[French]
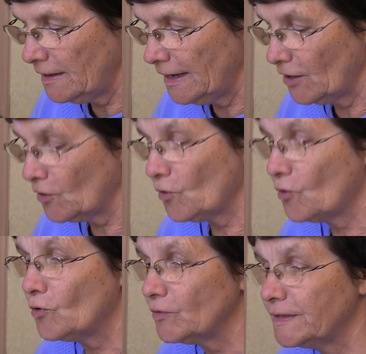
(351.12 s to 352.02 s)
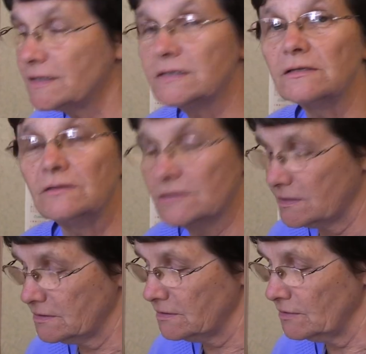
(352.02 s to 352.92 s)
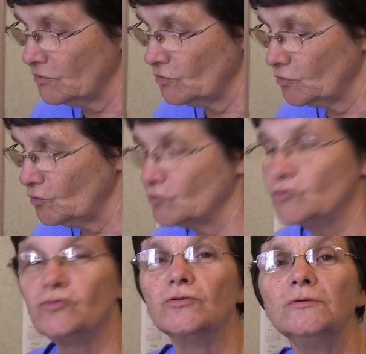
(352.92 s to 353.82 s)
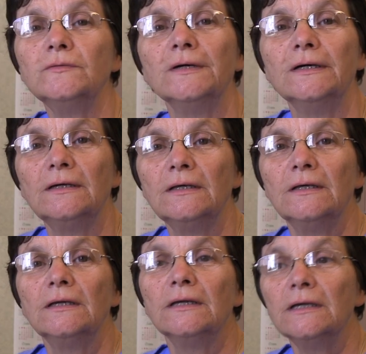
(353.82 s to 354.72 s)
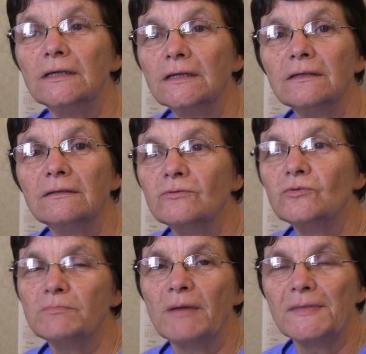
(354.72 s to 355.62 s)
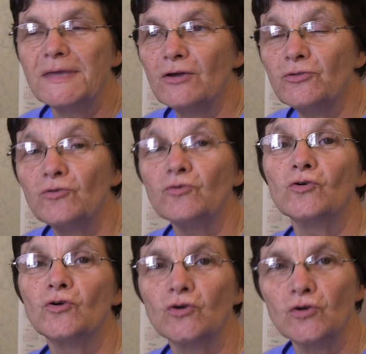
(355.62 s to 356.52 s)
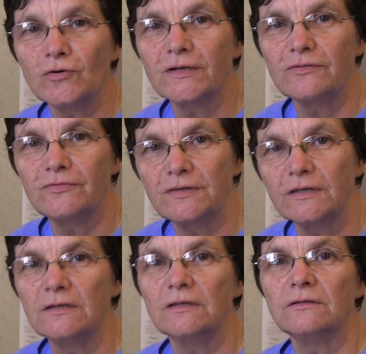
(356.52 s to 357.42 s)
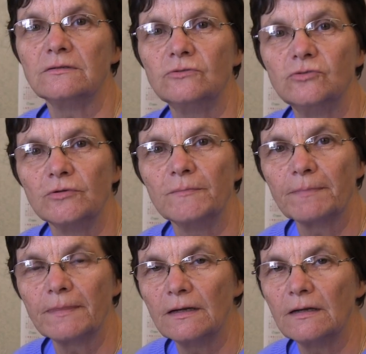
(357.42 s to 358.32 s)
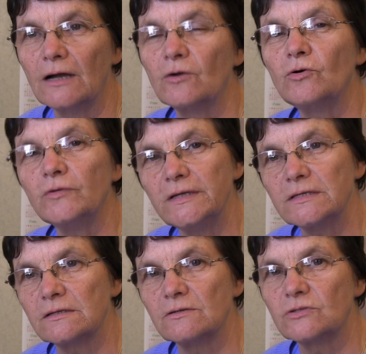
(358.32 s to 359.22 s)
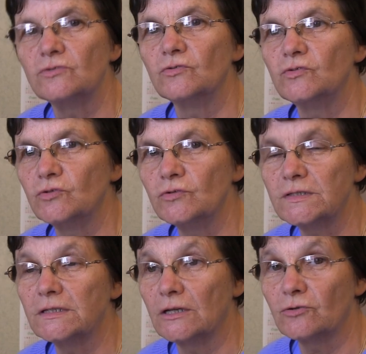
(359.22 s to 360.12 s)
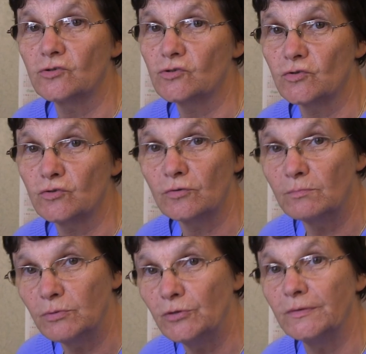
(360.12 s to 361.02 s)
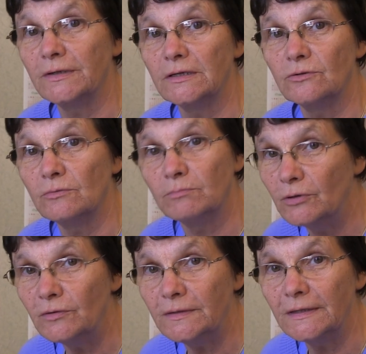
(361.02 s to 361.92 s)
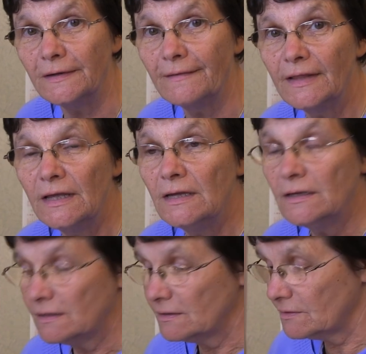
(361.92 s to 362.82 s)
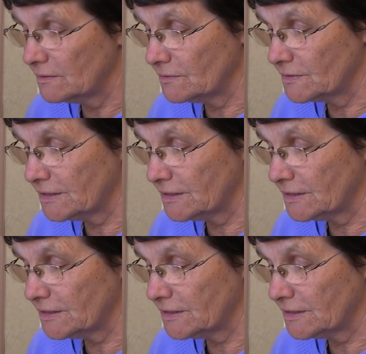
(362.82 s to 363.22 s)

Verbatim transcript: La connaissance de Dieu hein, est une manière de glorifier Dieu. Hein, la connaissance de Dieu, c'est quelque chose de beau et de bon. Hein. Euh,